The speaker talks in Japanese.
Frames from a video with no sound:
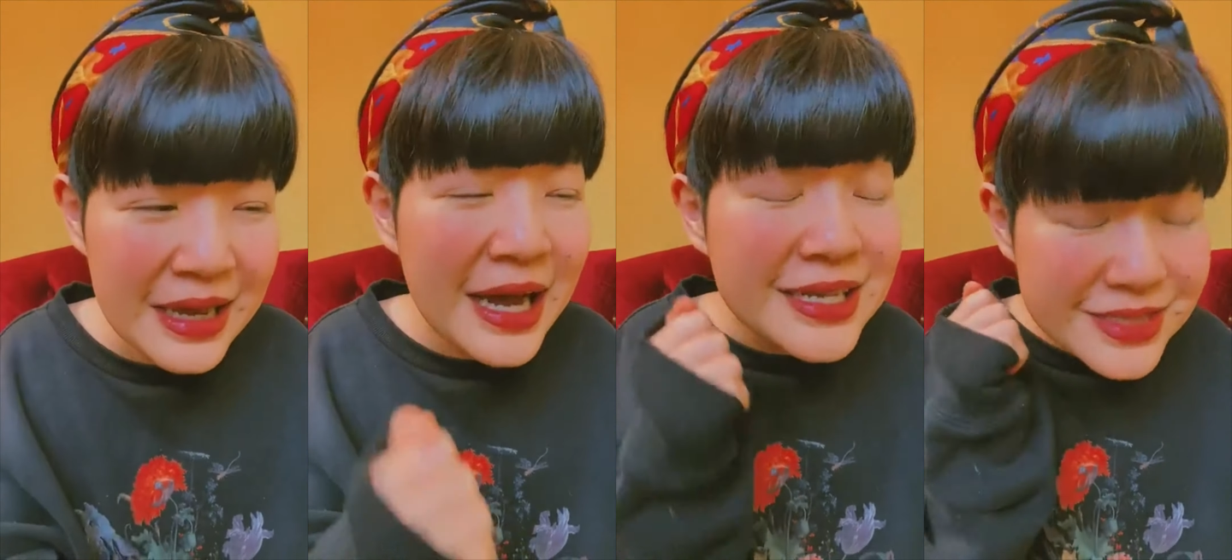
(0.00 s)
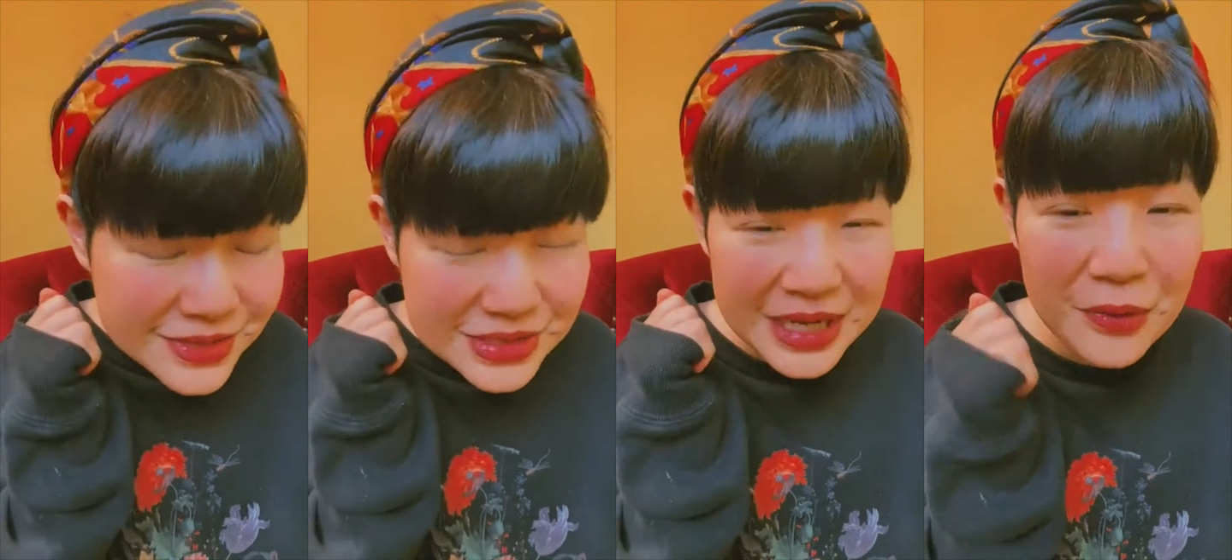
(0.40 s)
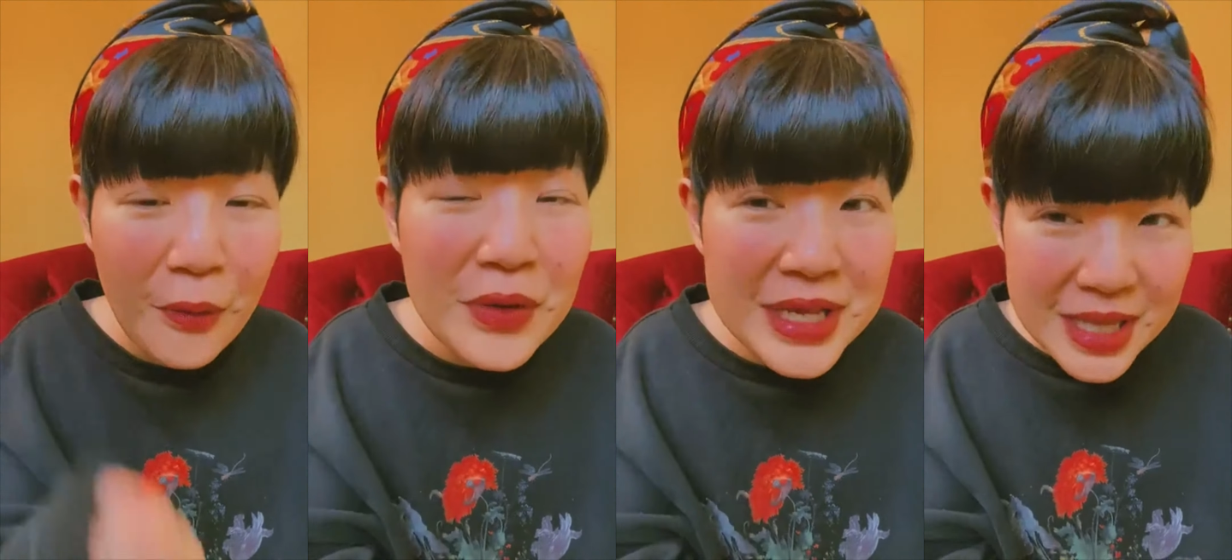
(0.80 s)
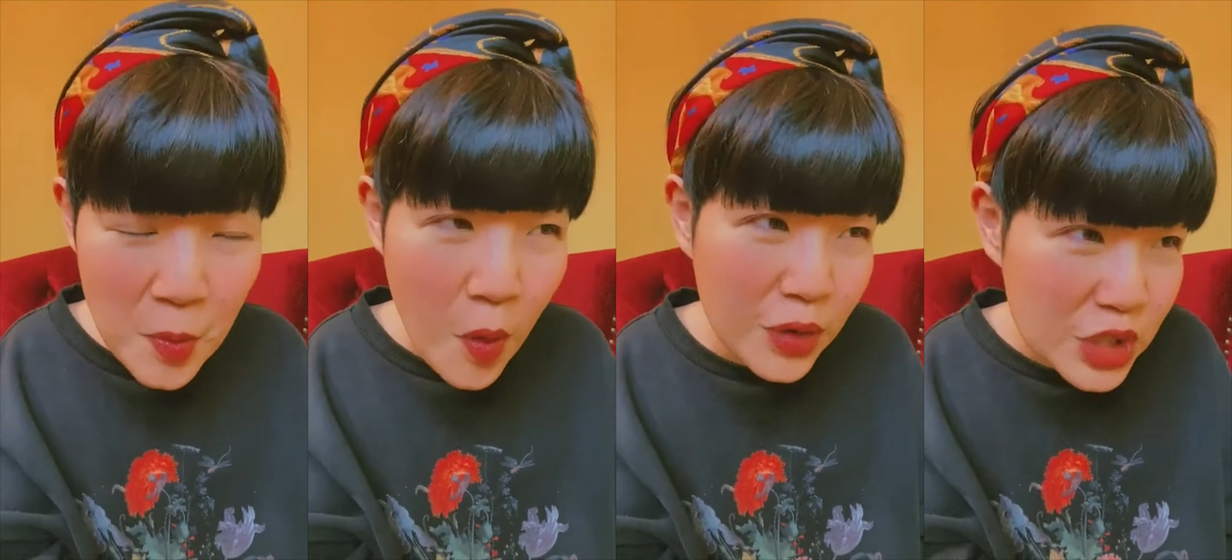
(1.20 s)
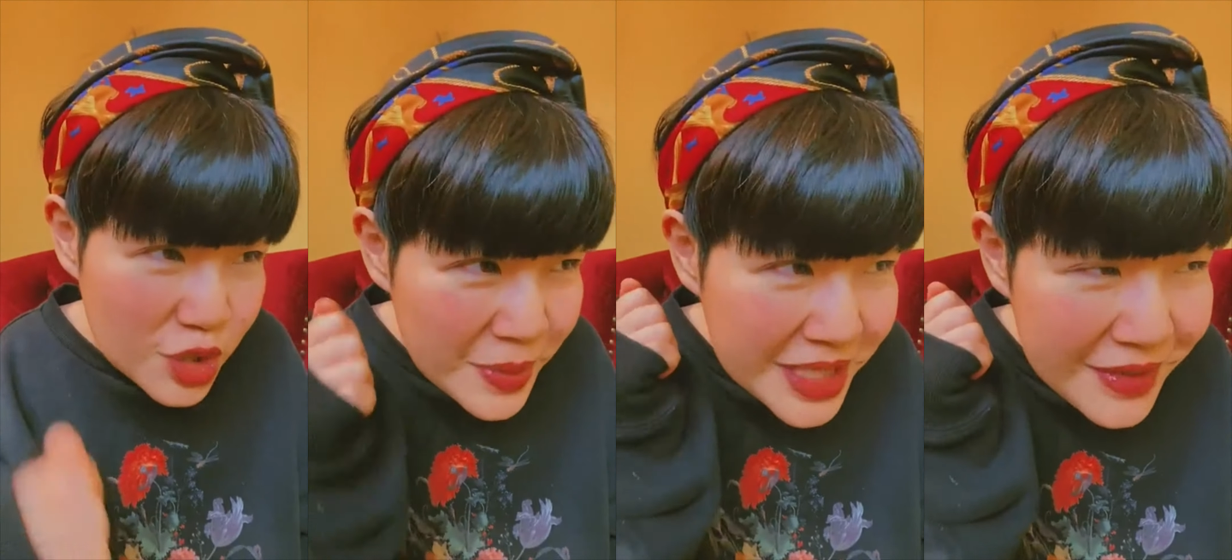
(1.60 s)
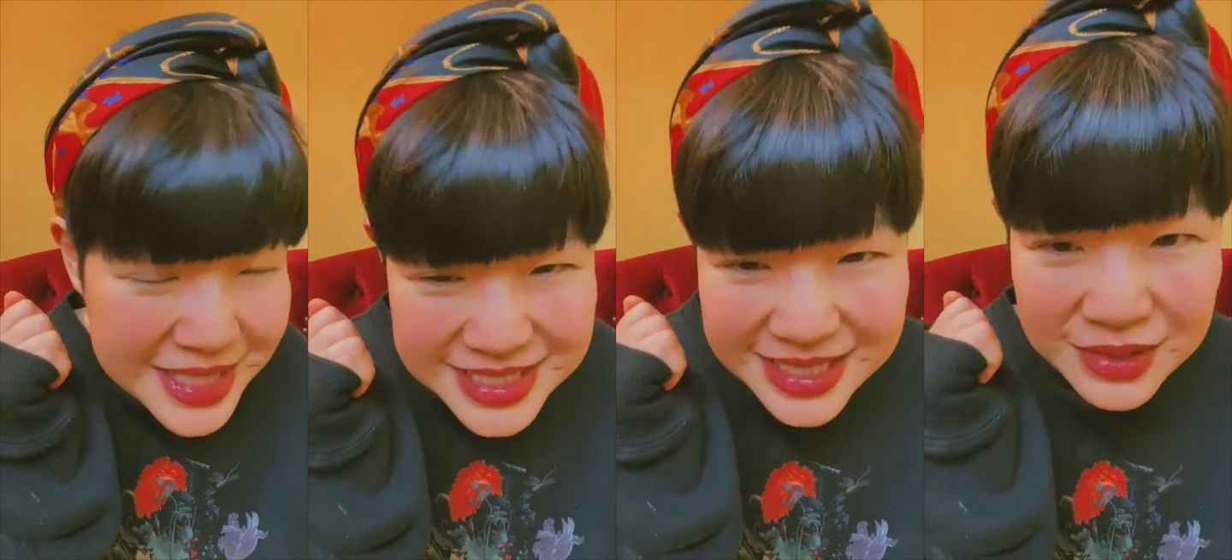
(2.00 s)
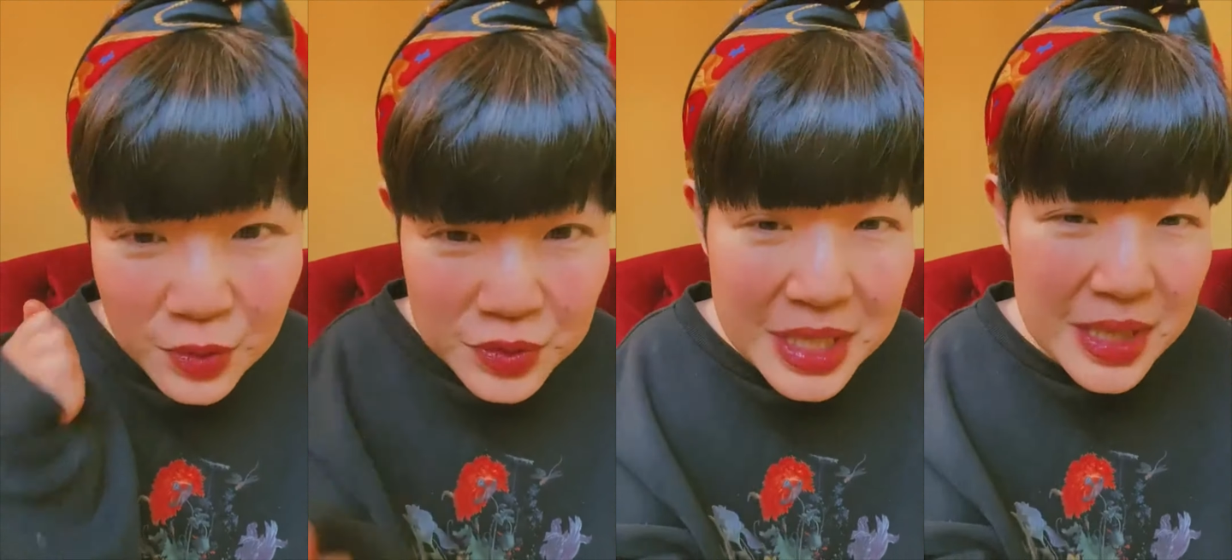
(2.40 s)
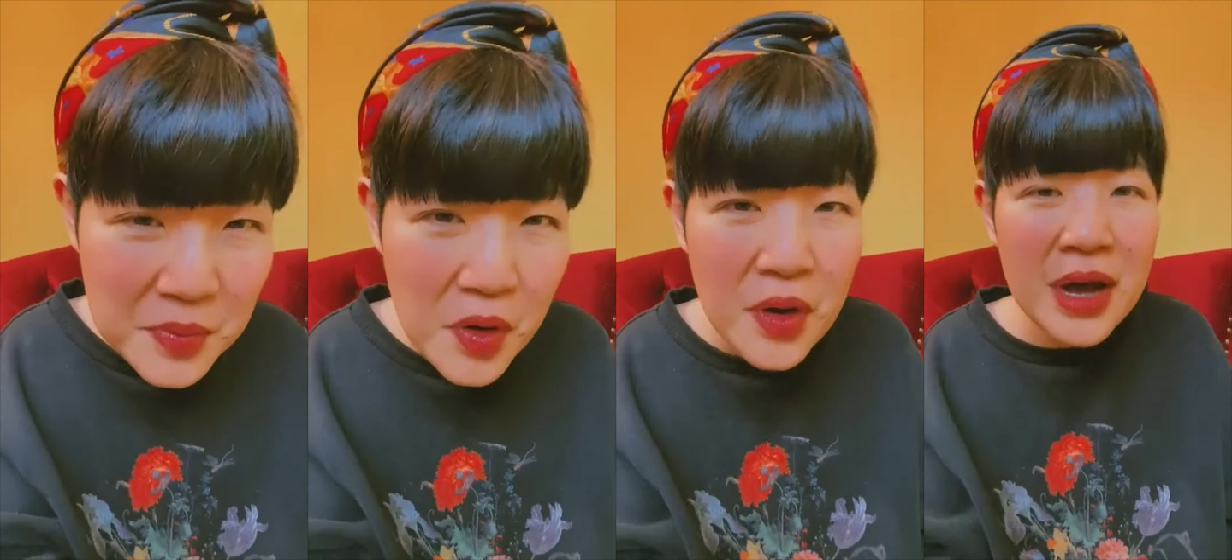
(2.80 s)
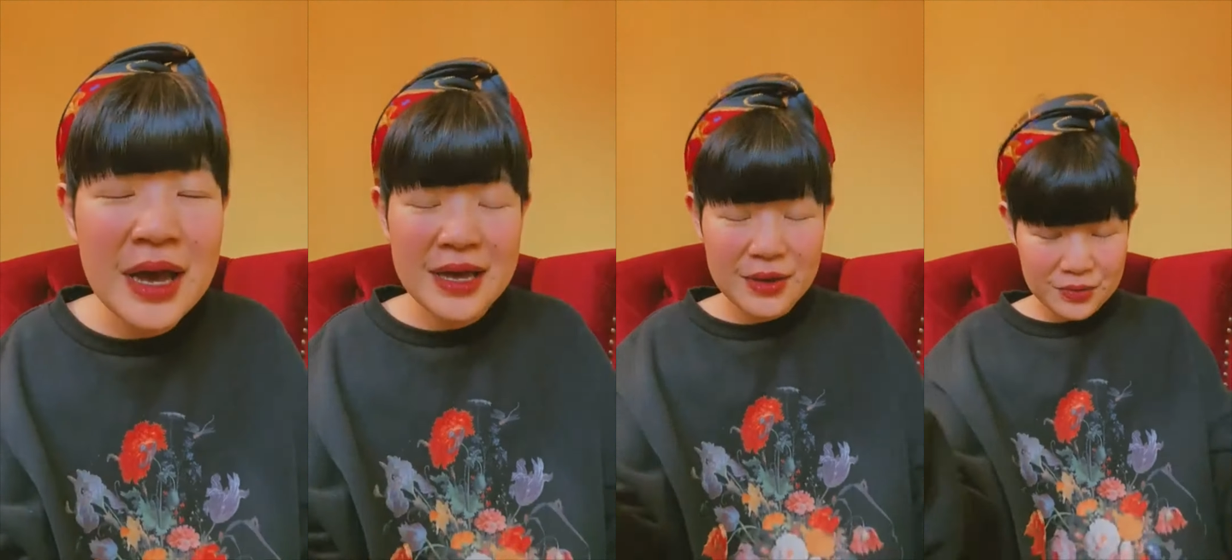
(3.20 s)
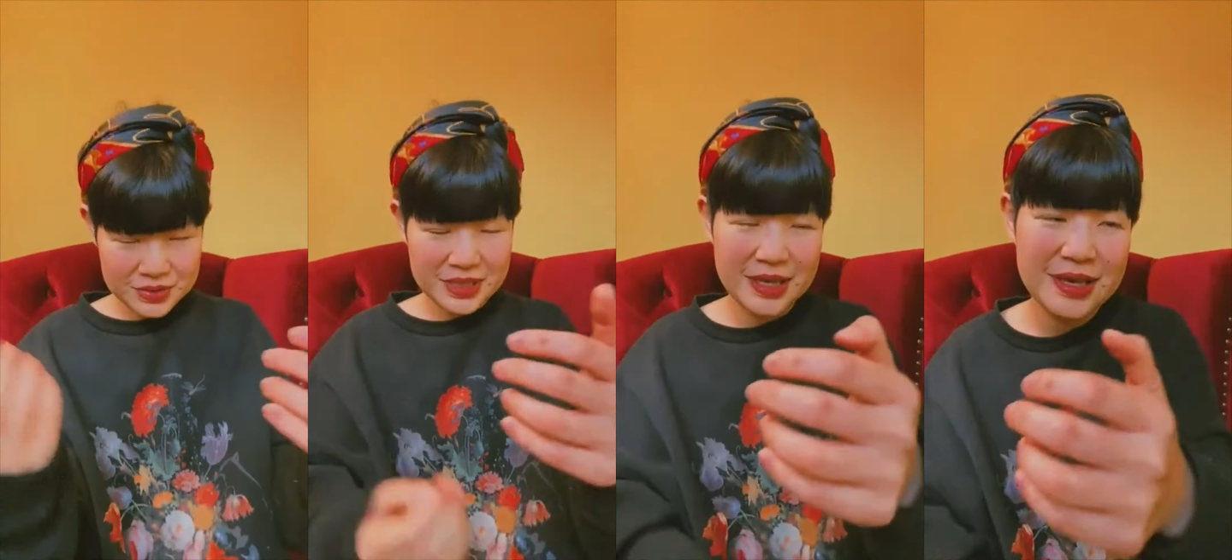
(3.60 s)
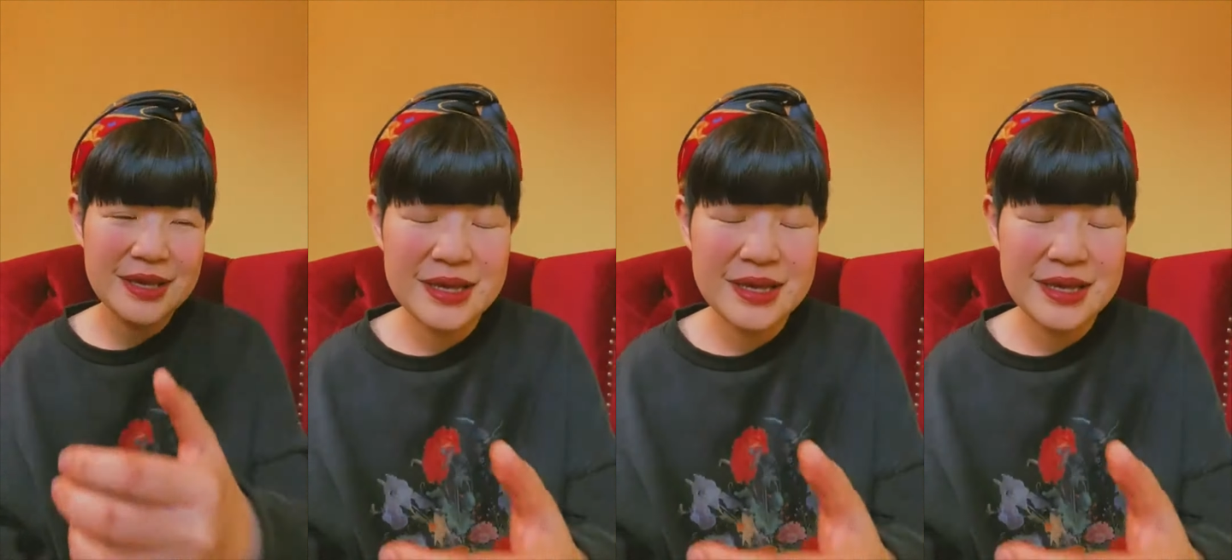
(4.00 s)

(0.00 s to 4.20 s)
家族が横にいても車に私が乗っててもこうやって